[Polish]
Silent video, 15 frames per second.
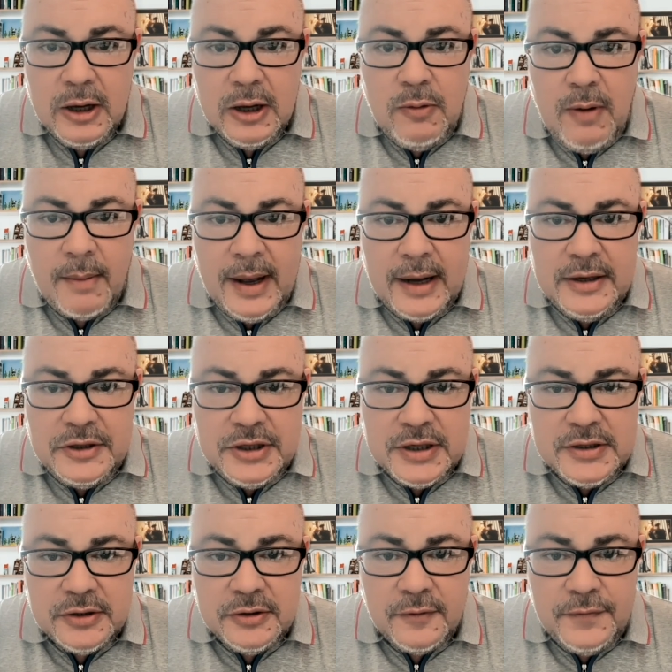
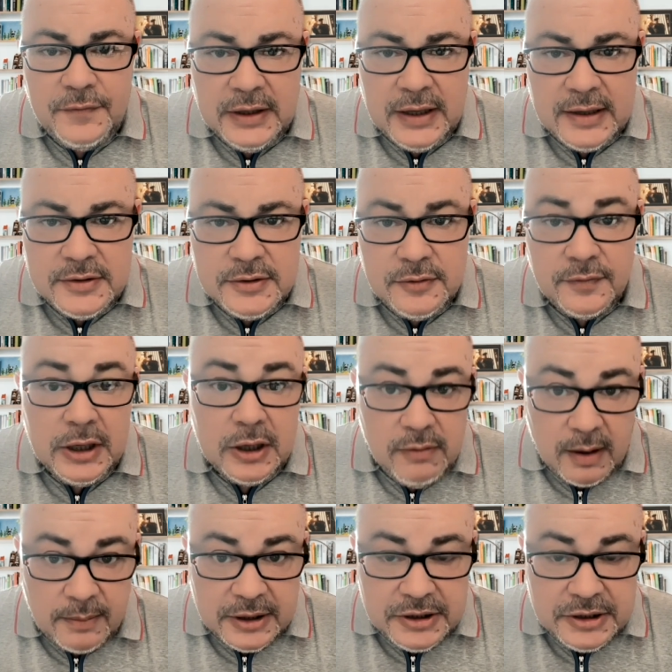kłamaliście co do finansów i
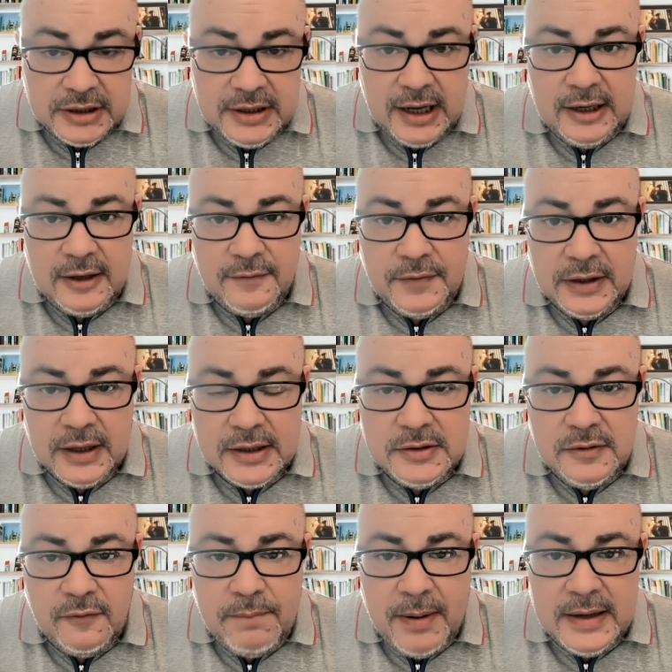kłamiecie dalej,
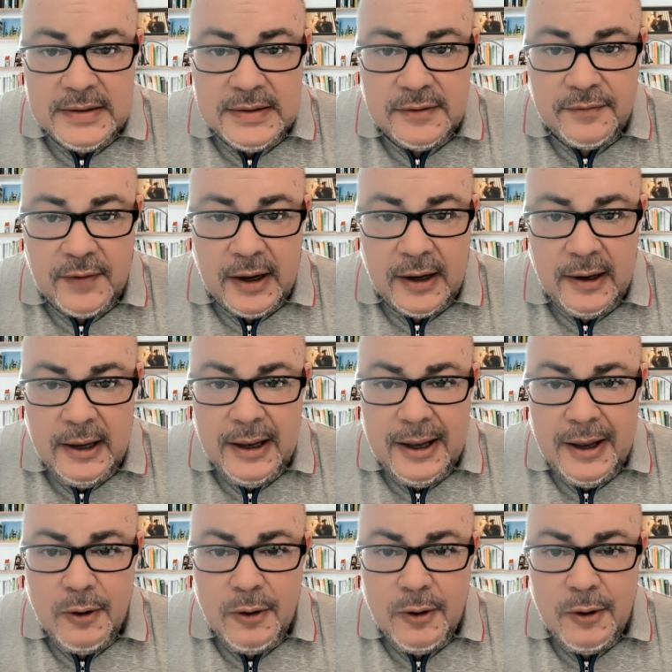finansów państwa.